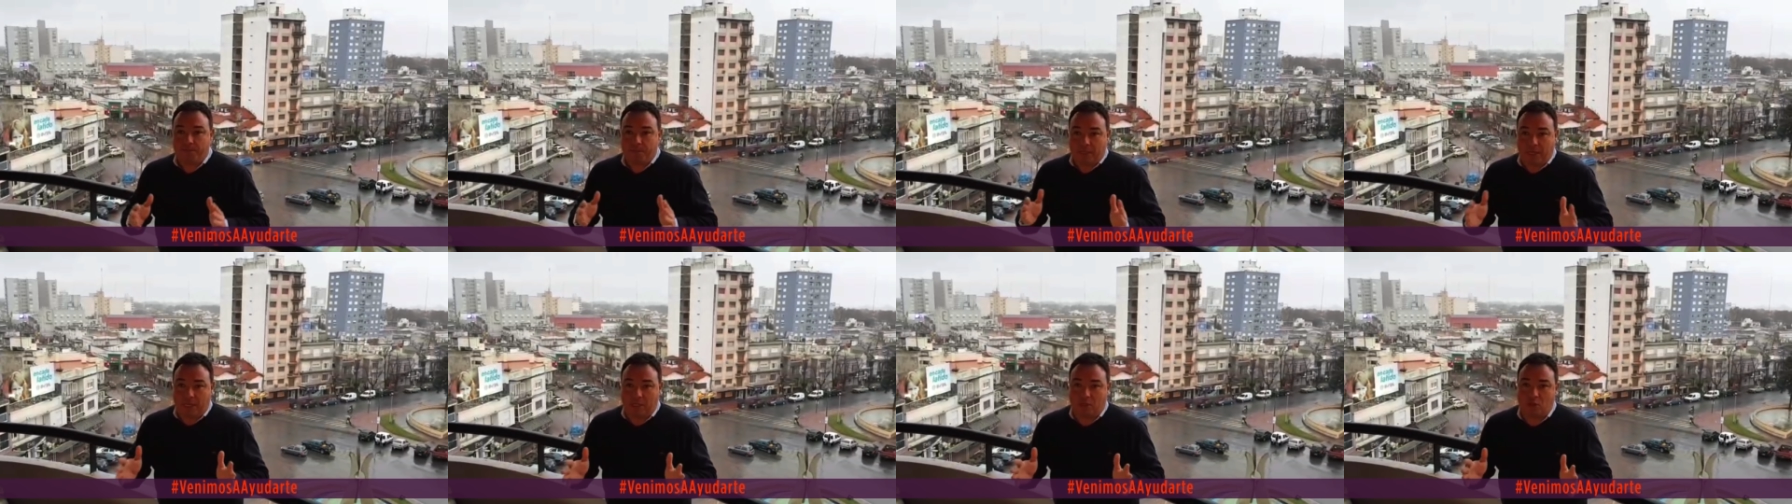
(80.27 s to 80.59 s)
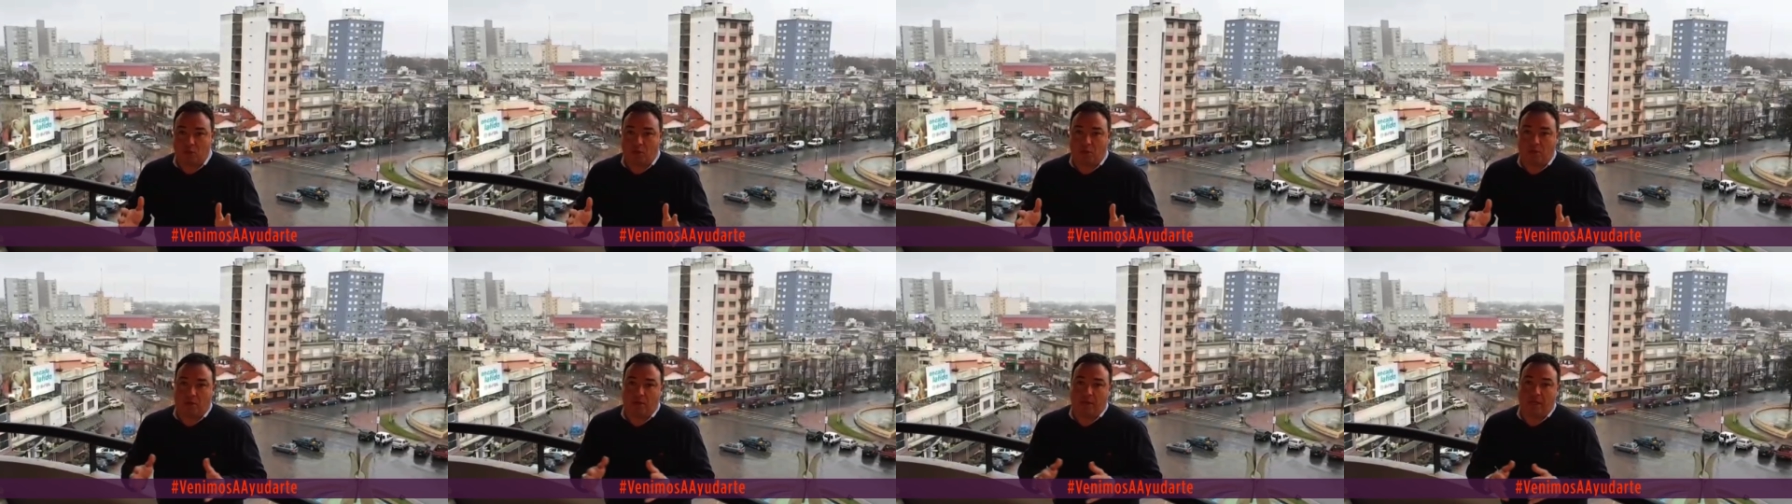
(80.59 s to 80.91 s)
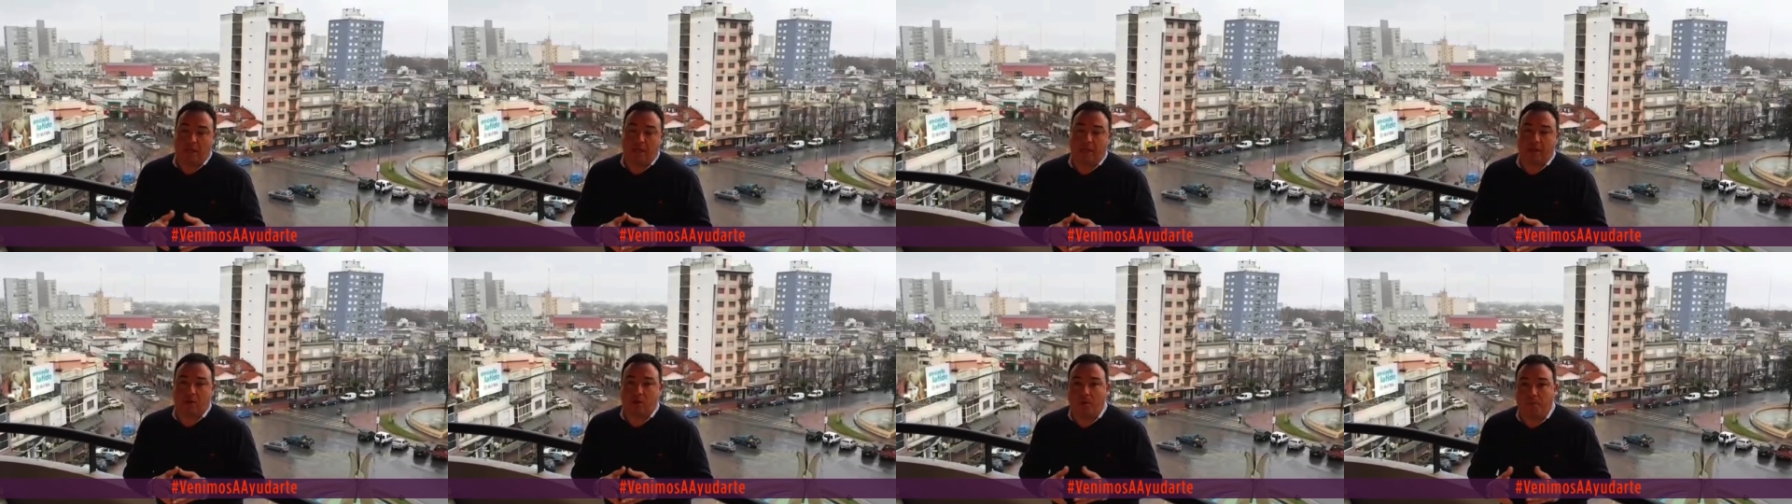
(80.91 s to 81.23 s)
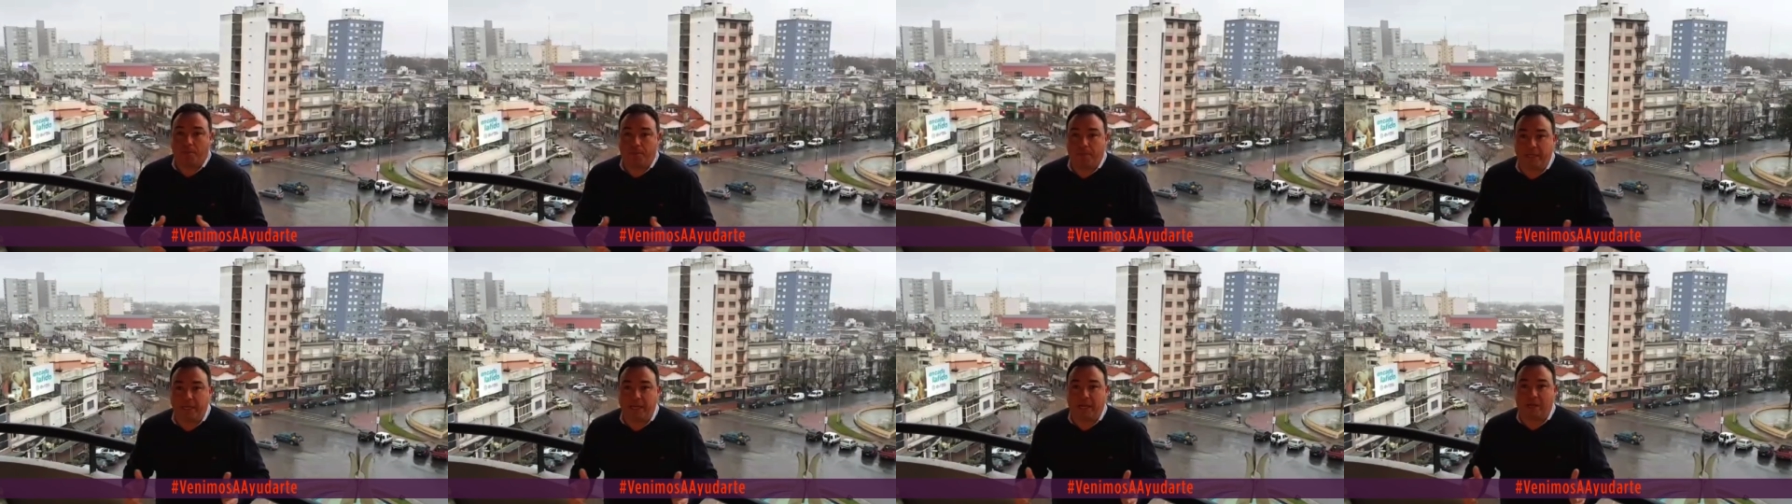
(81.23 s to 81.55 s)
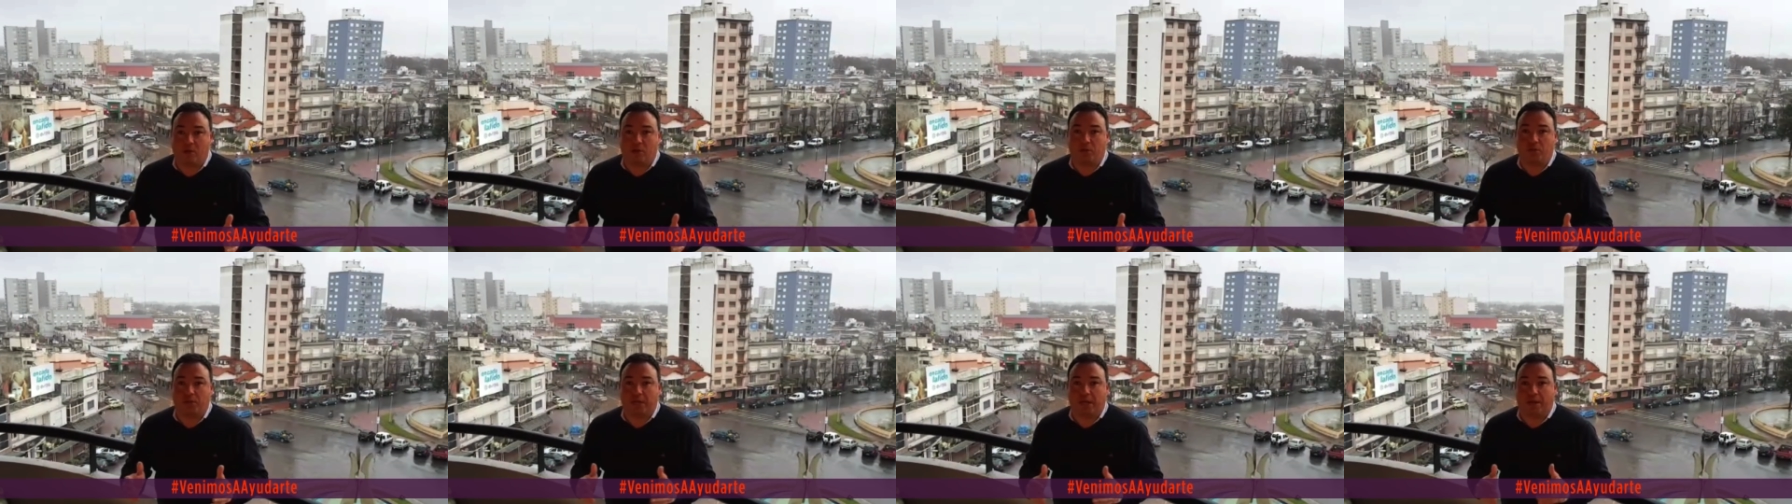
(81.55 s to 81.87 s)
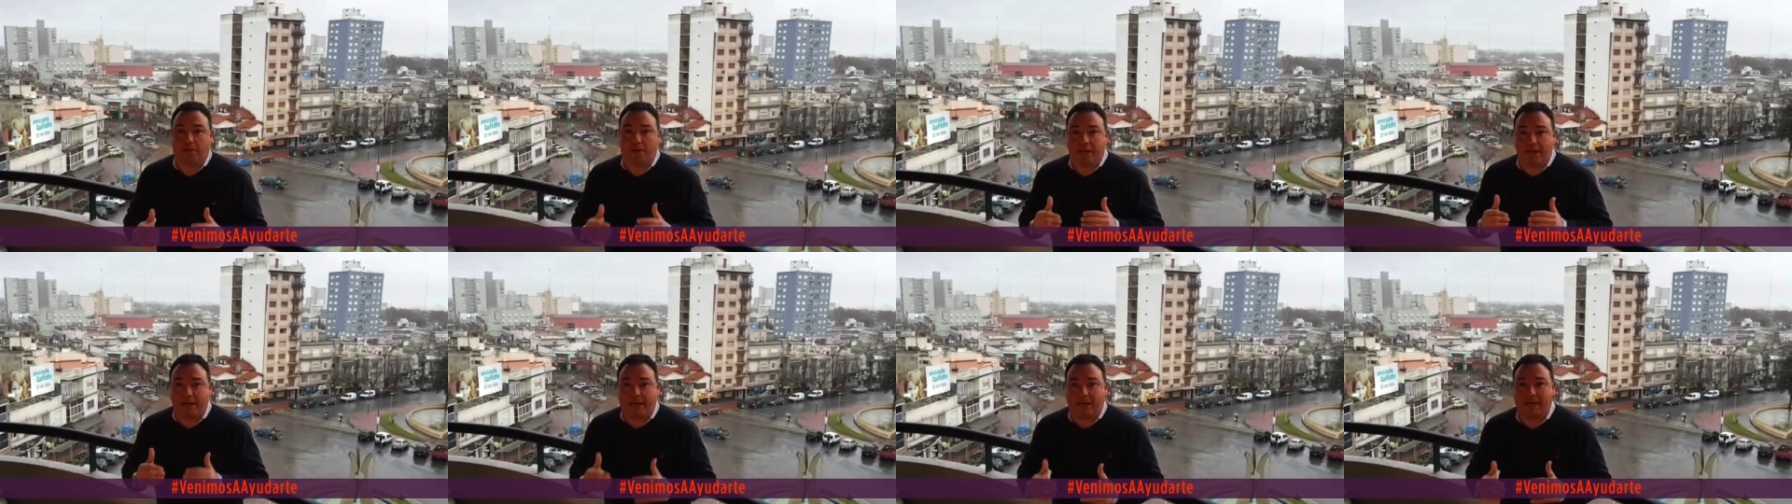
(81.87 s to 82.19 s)
esto conspira con
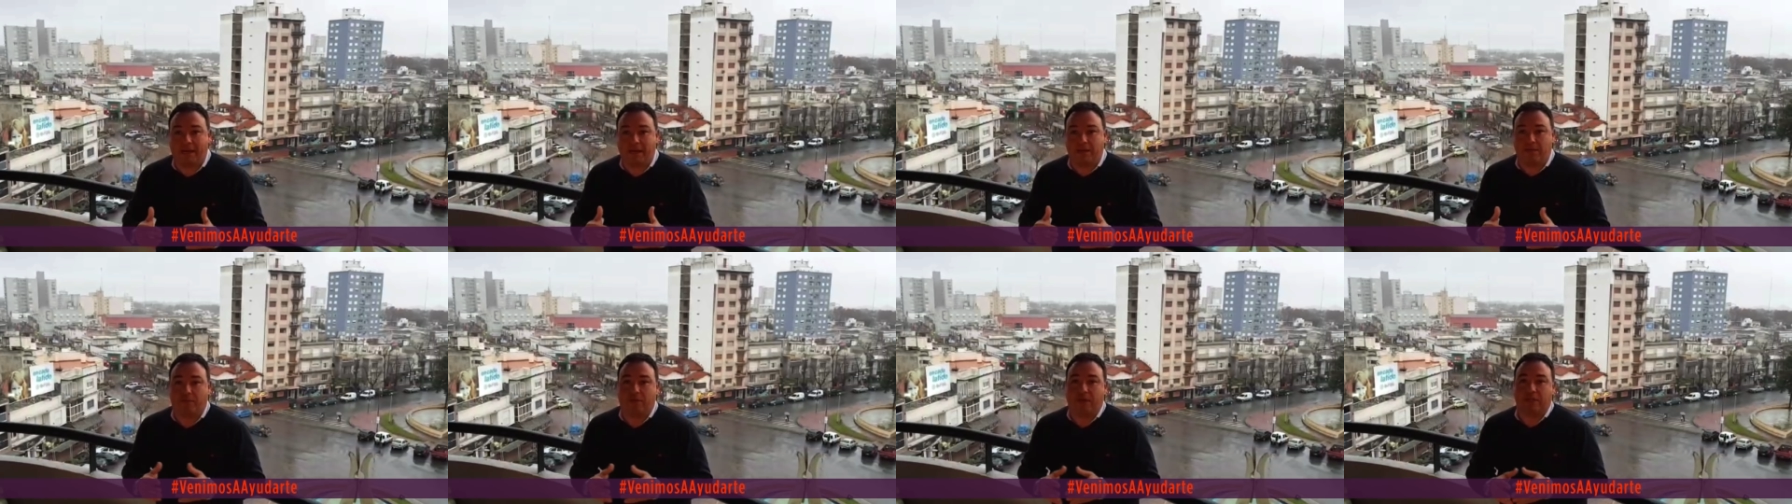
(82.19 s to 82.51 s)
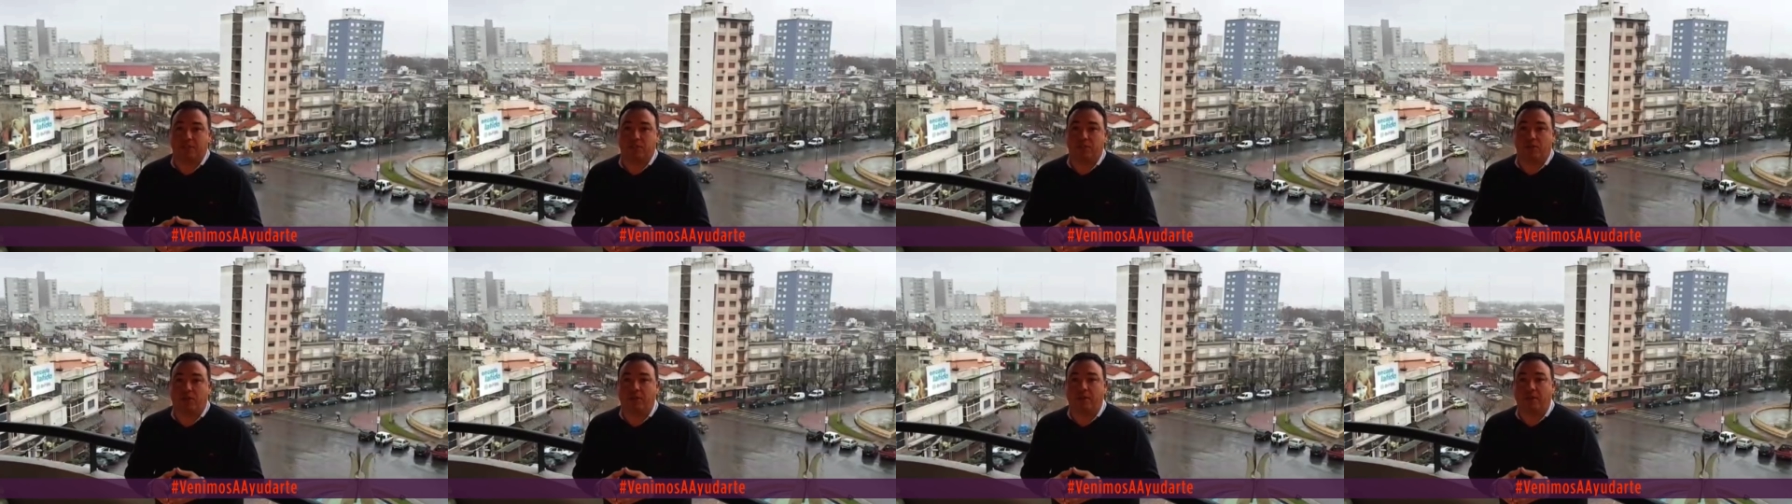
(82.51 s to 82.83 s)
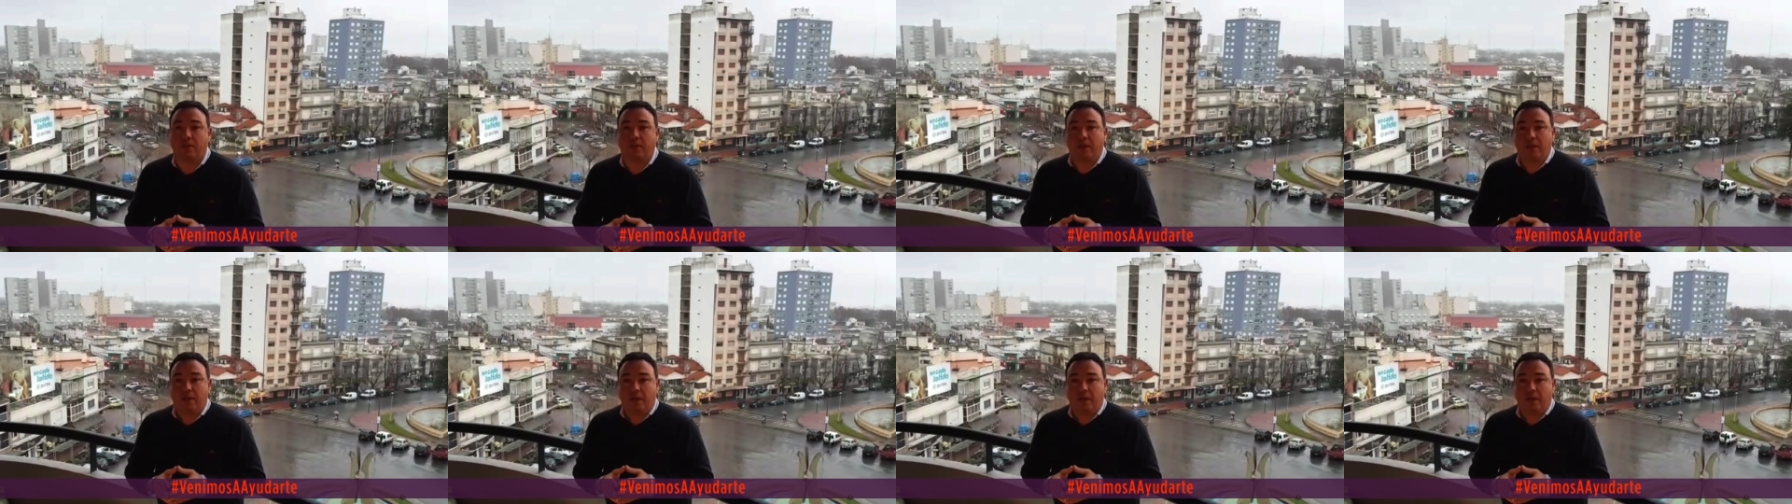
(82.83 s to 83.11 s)
trabajar la inflación